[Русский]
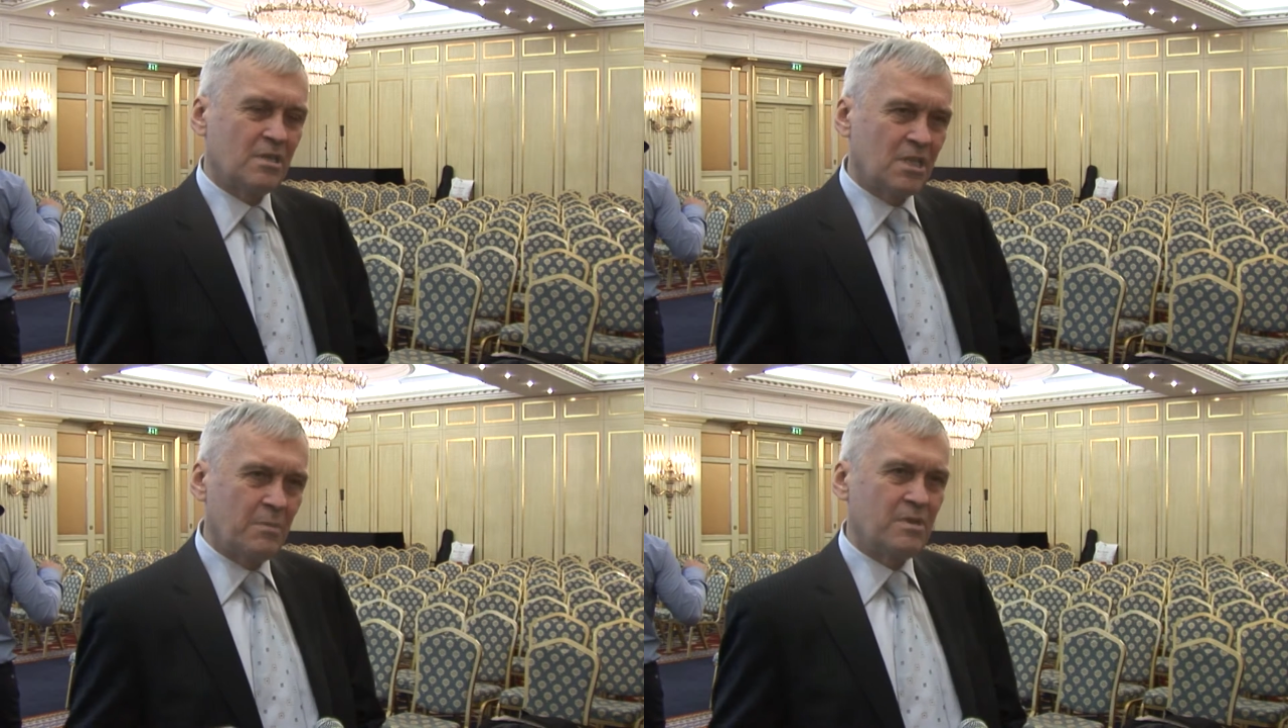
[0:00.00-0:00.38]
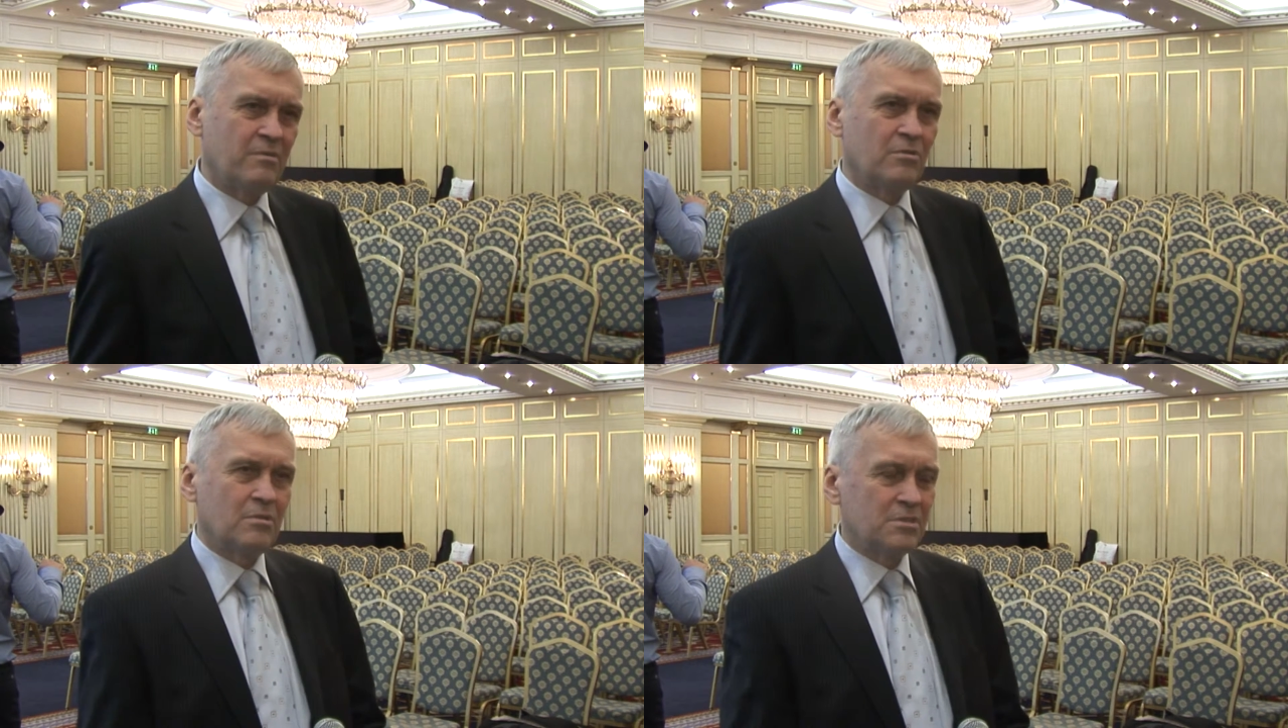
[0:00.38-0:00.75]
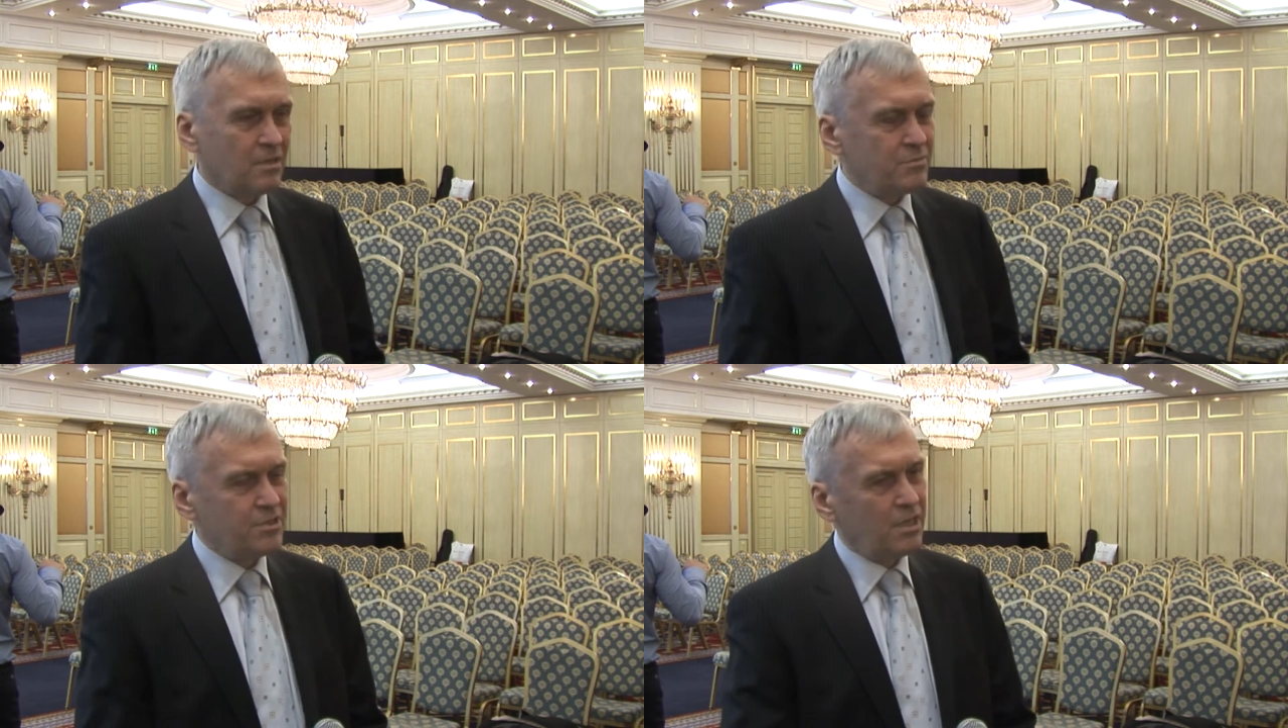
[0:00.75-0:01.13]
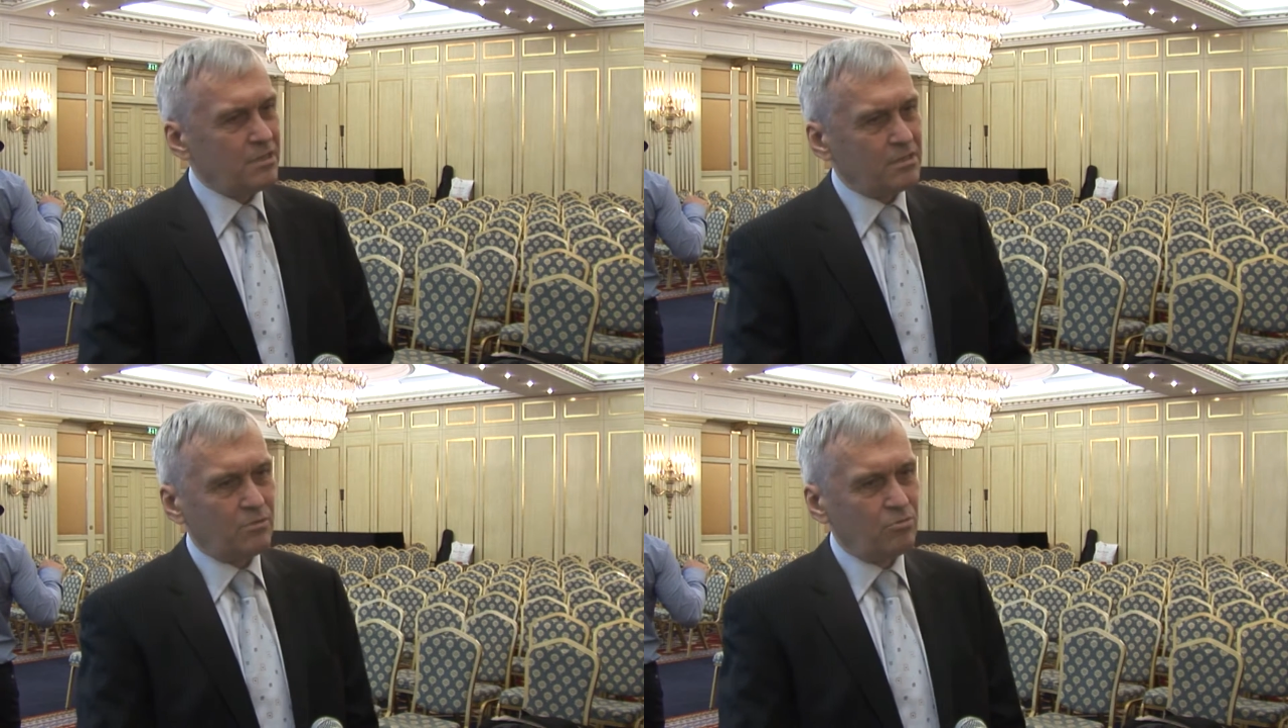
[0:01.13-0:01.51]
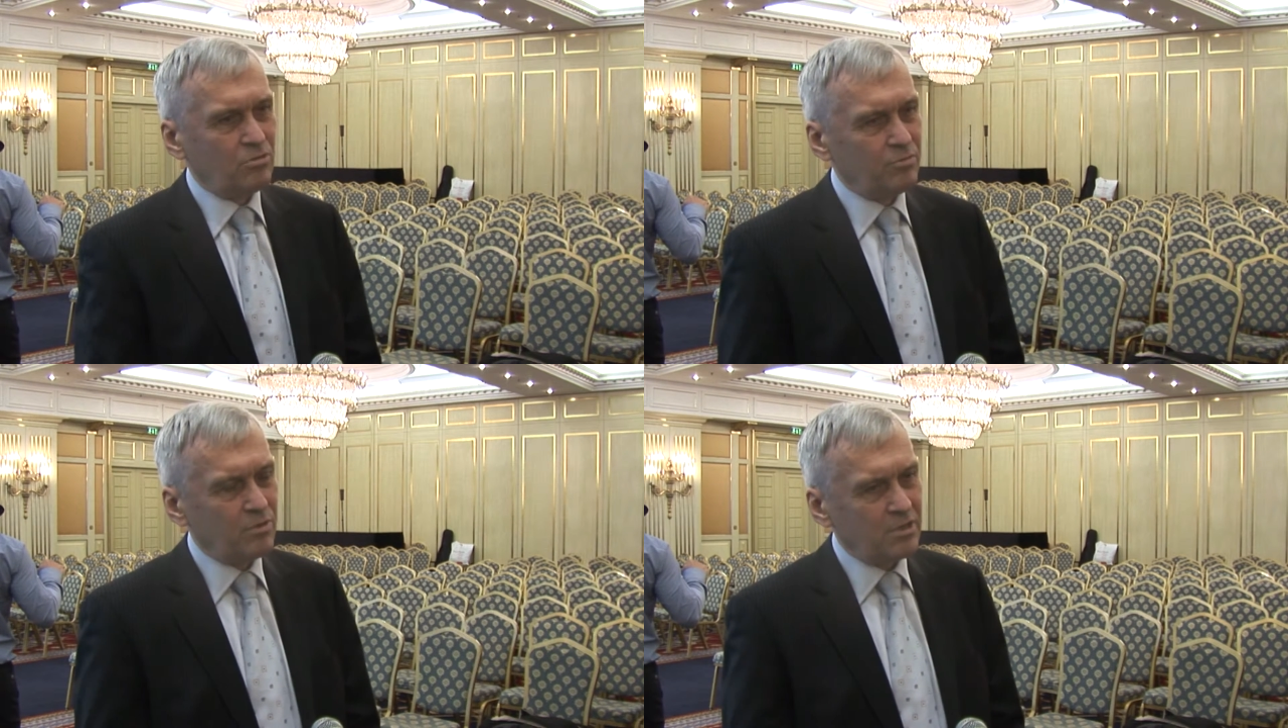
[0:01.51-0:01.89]
она мне вот сообщает
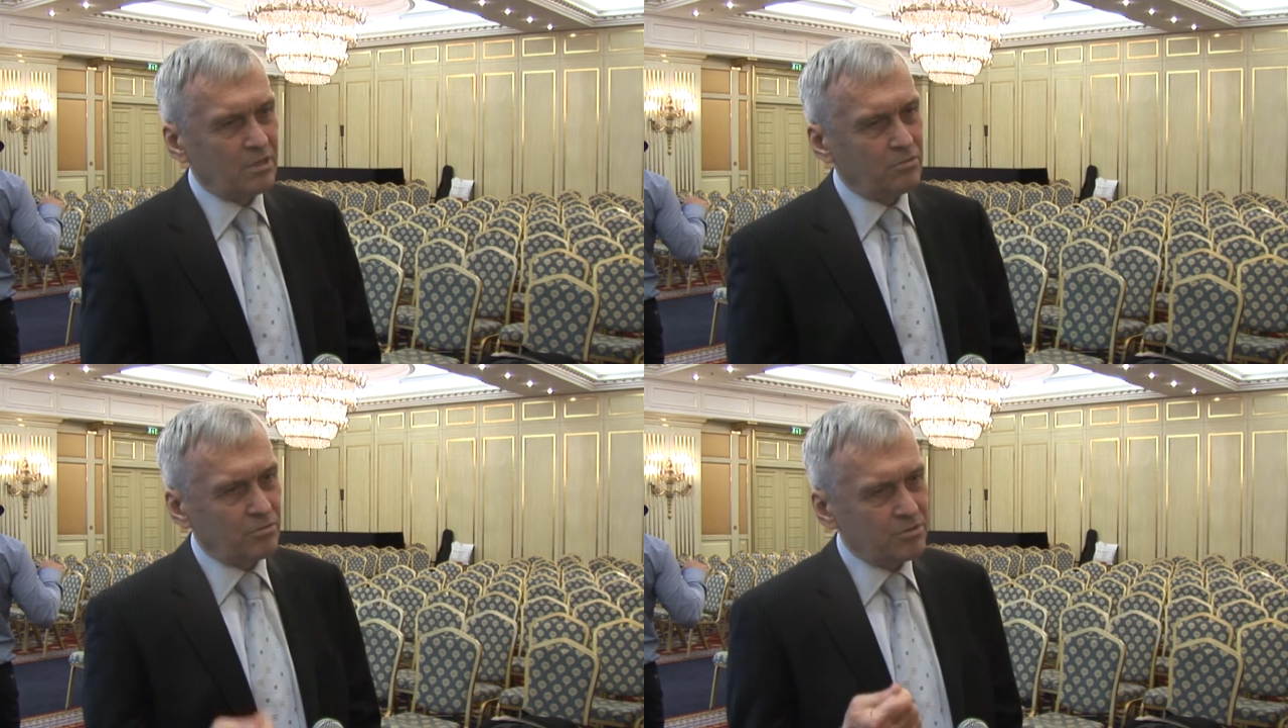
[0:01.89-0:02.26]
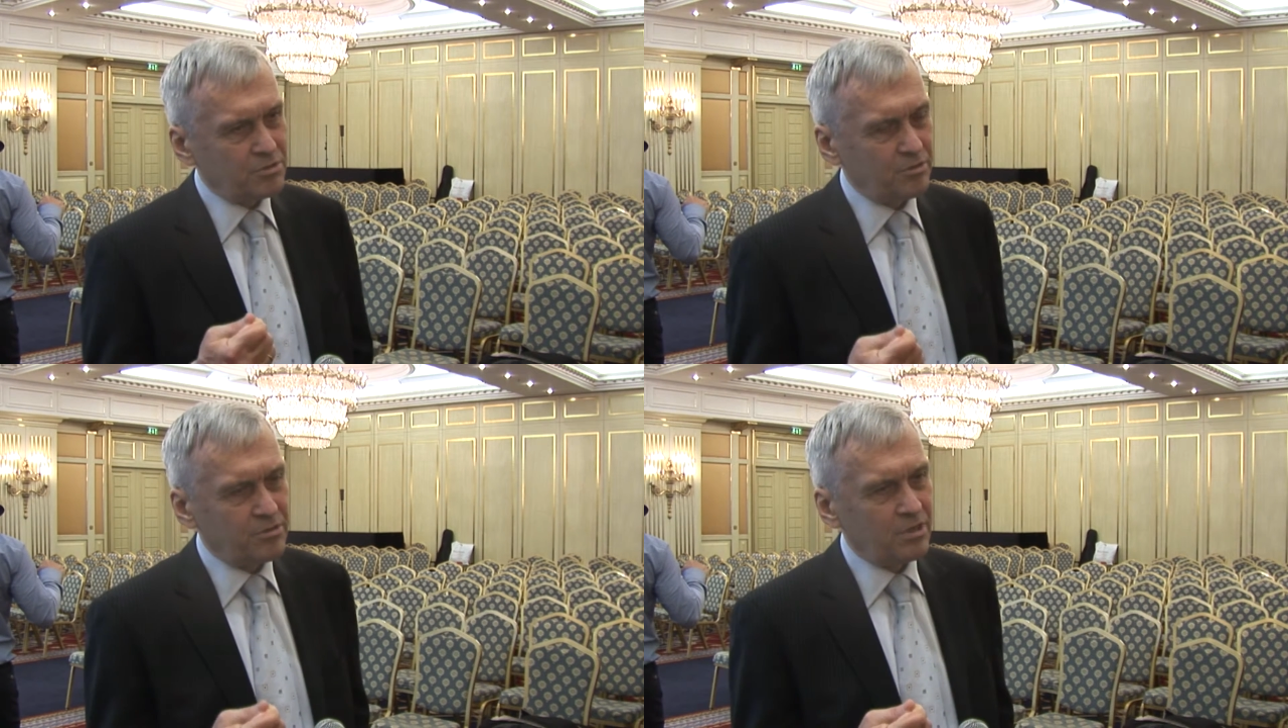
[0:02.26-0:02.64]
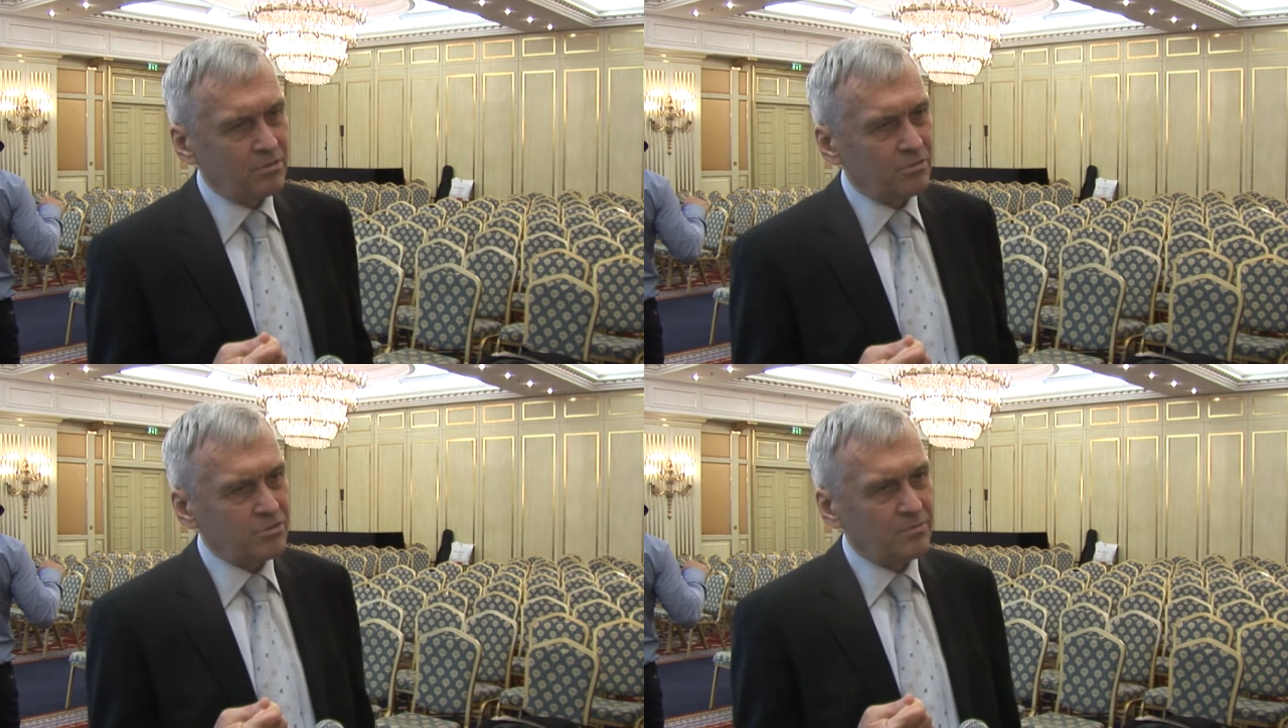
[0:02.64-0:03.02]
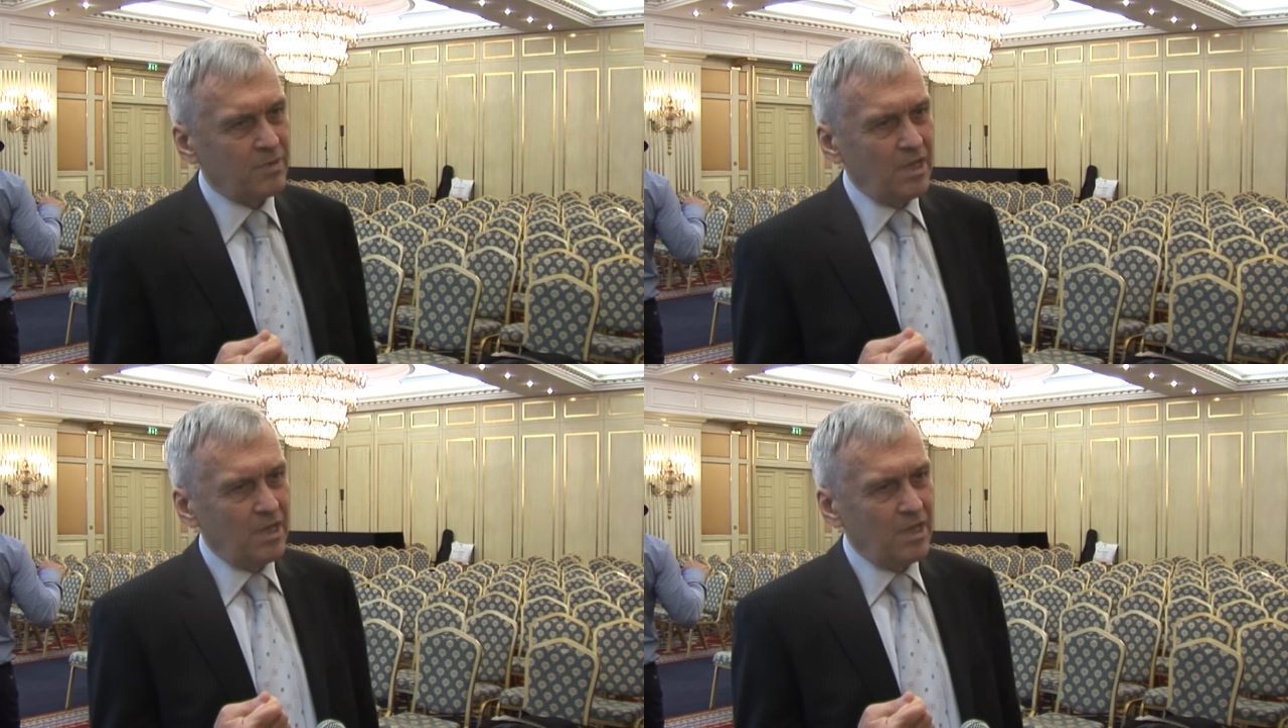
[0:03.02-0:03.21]
такую боль, которую сегодня я должен